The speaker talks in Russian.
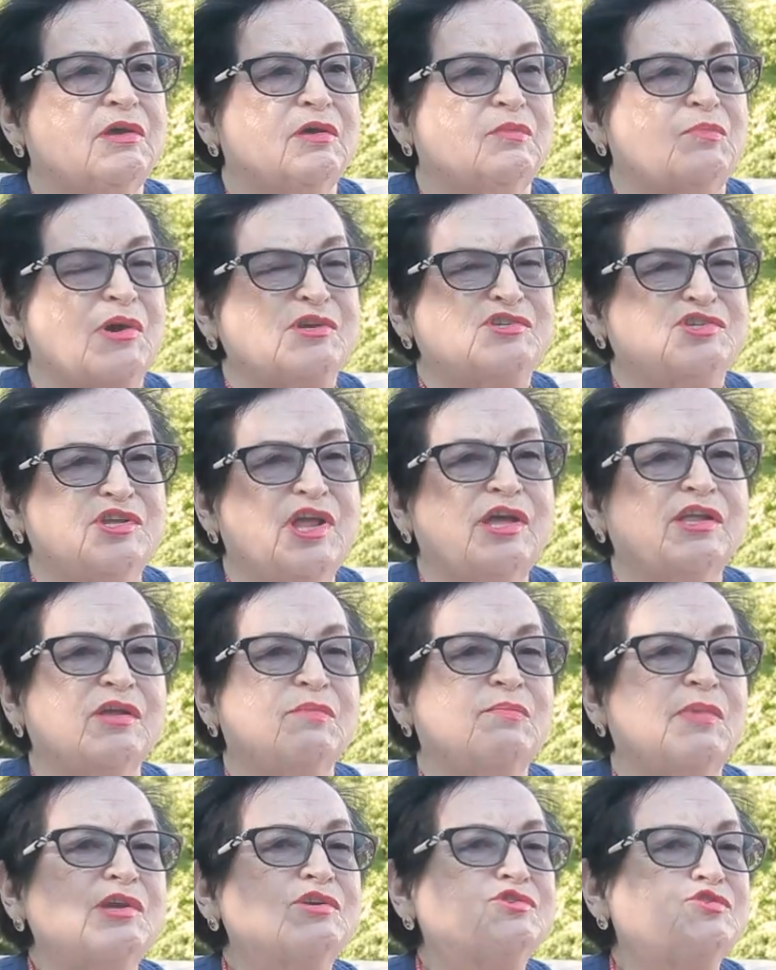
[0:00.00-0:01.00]
пошла на
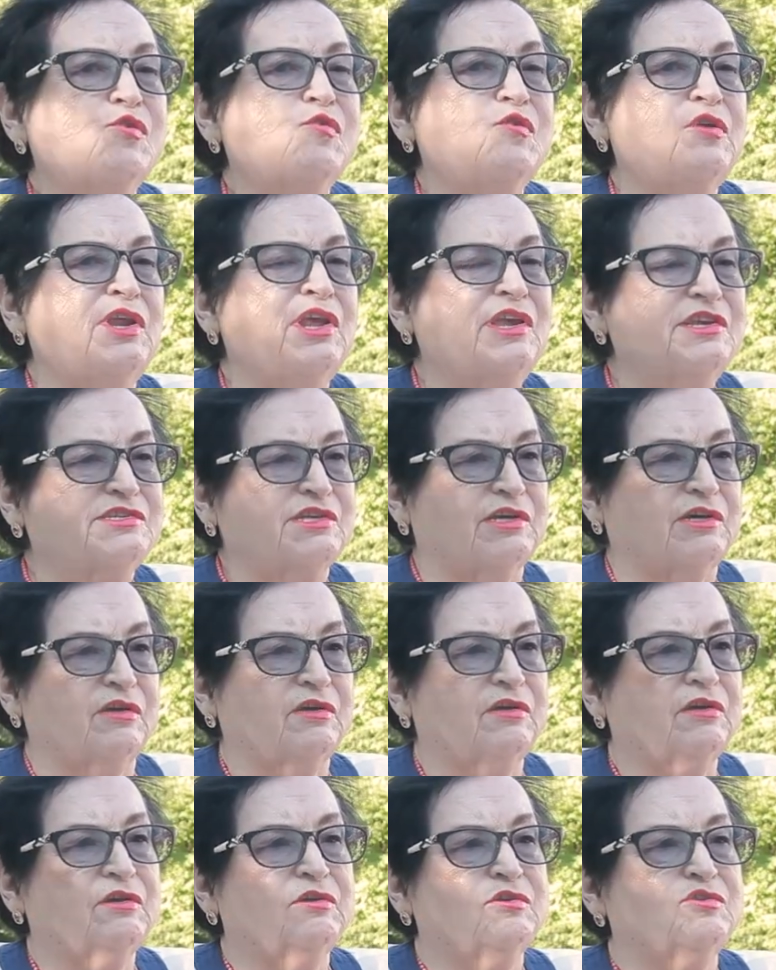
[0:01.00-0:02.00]
большой риск,
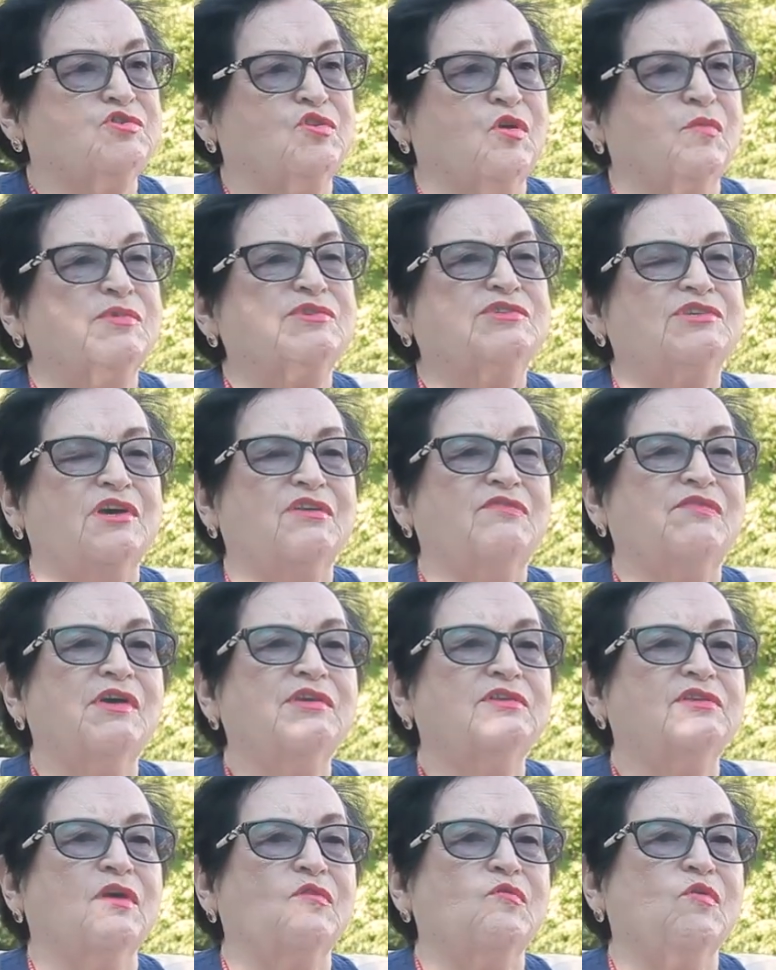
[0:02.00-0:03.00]
чтобы
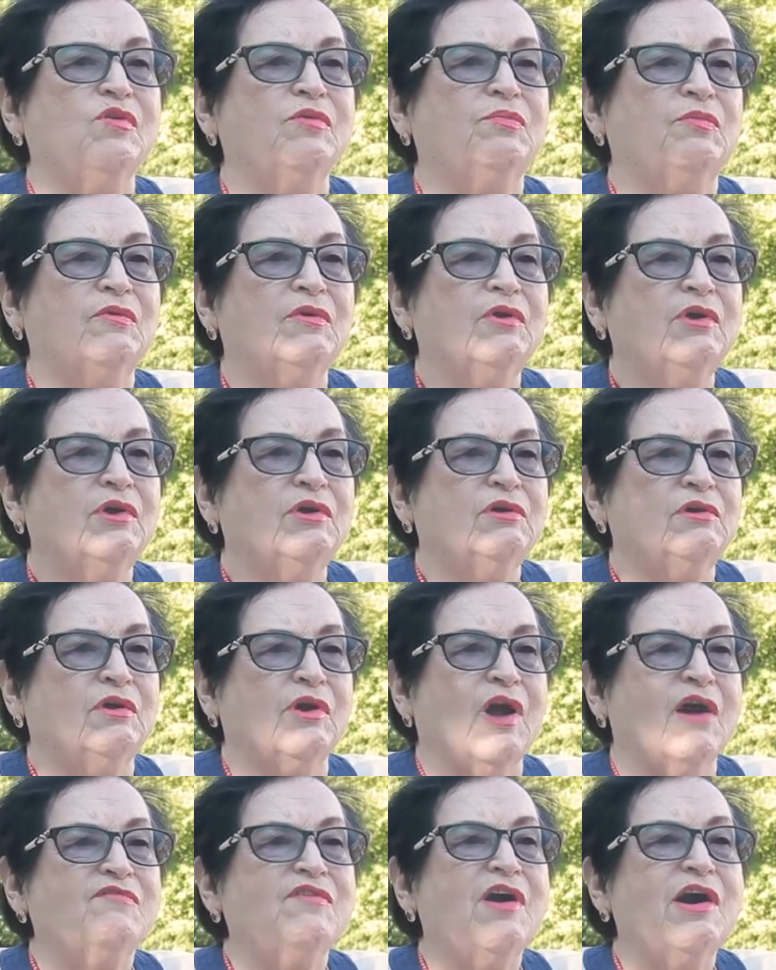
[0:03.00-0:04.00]
сорвать такой
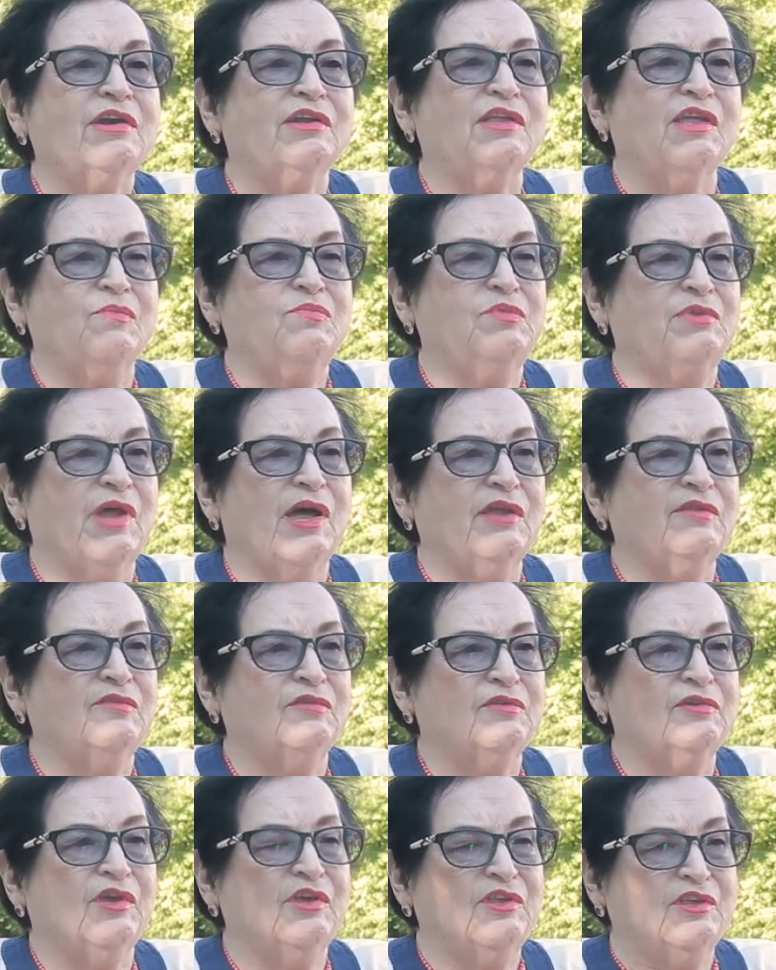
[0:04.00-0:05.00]
коварный план
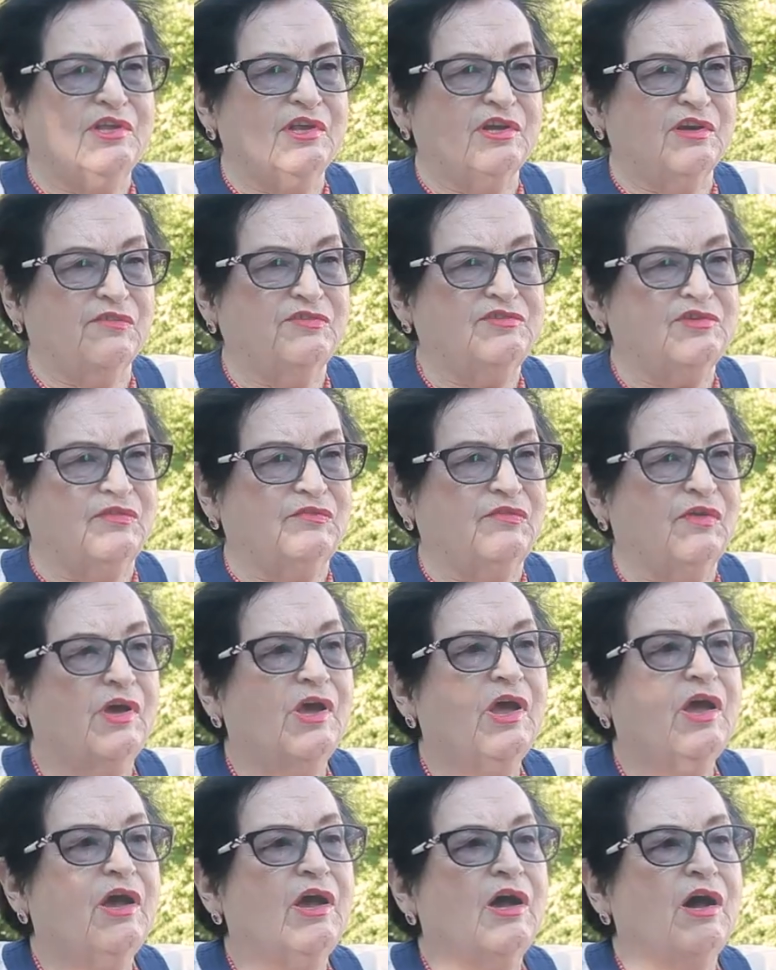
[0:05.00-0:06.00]
гитлеровцев.
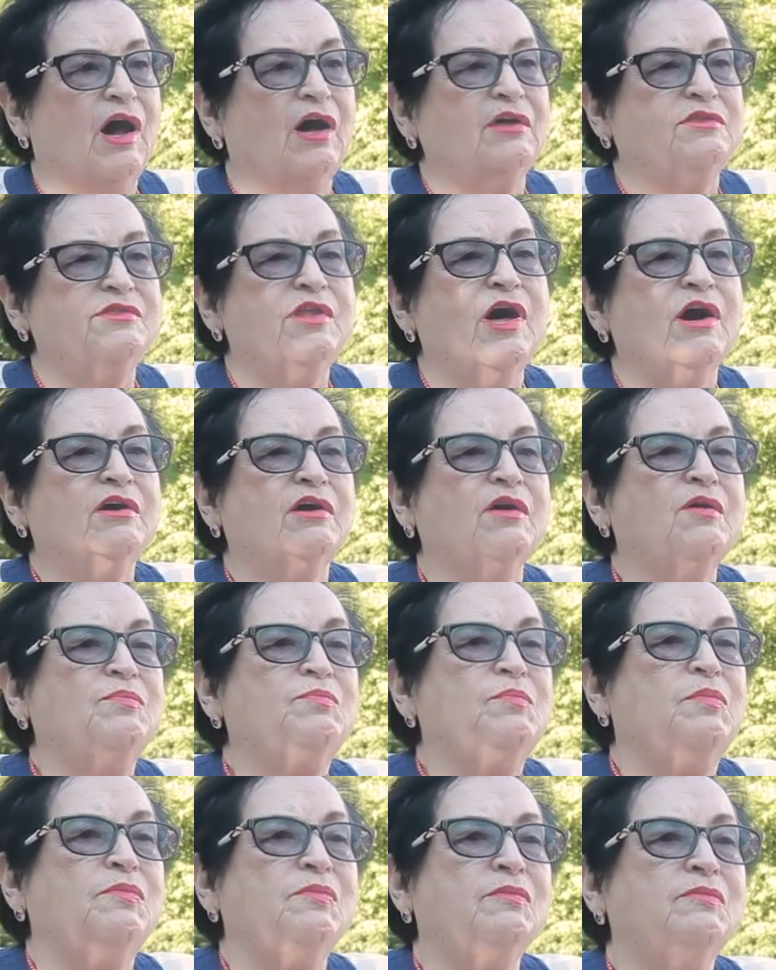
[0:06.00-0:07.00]
Однако
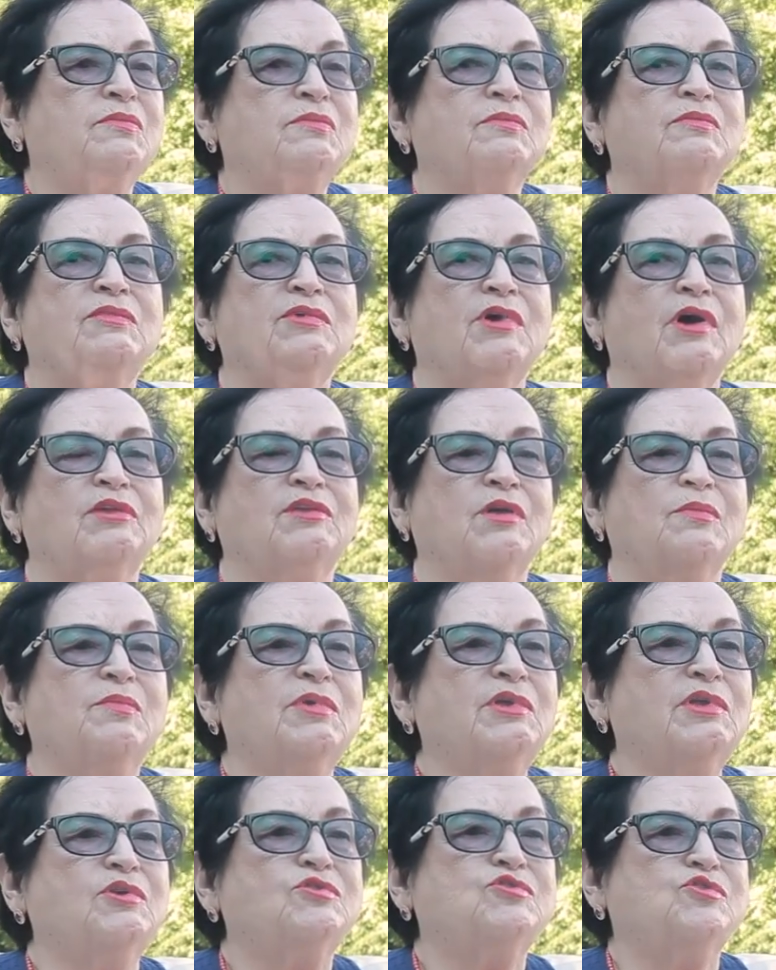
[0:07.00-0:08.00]
это
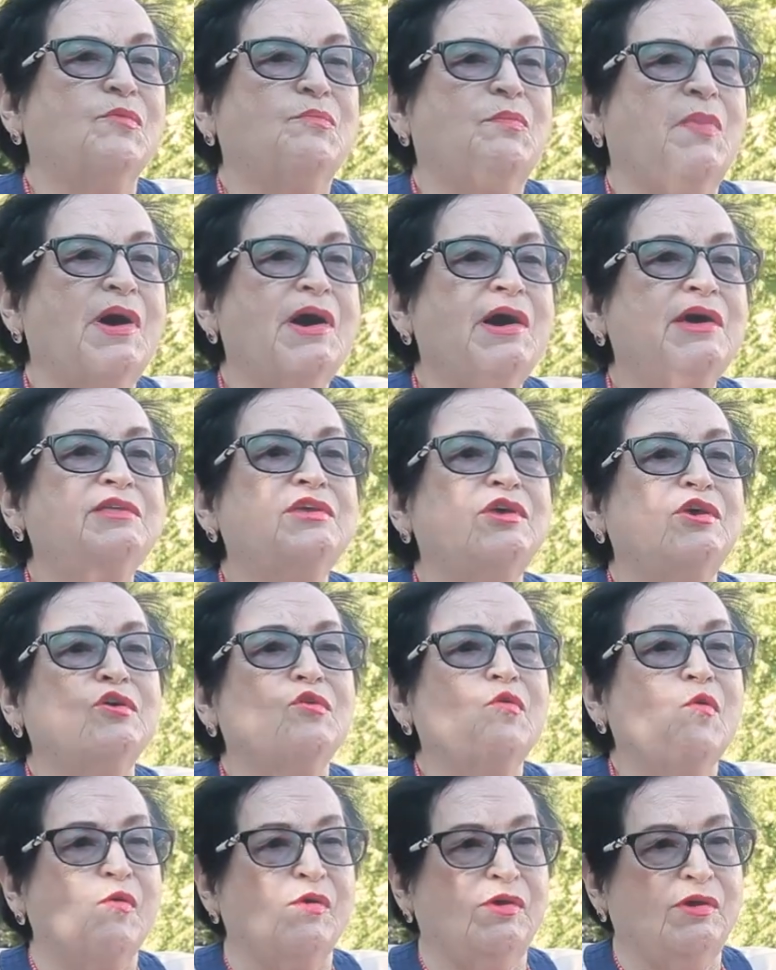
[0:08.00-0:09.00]
был еще
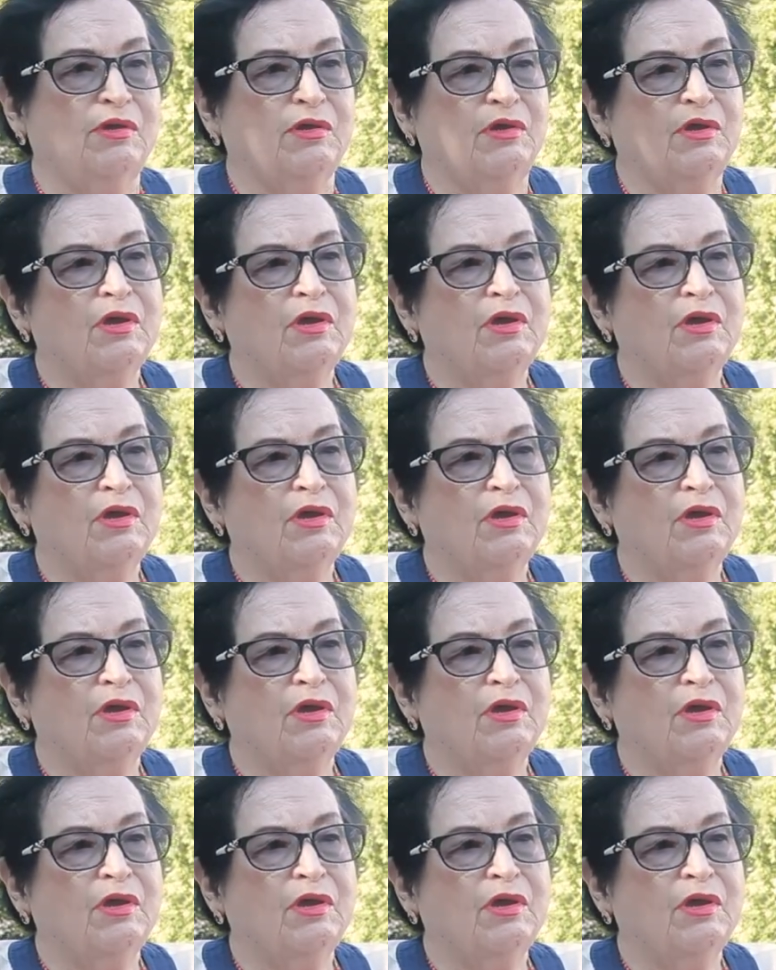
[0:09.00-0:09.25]
поэт-герой.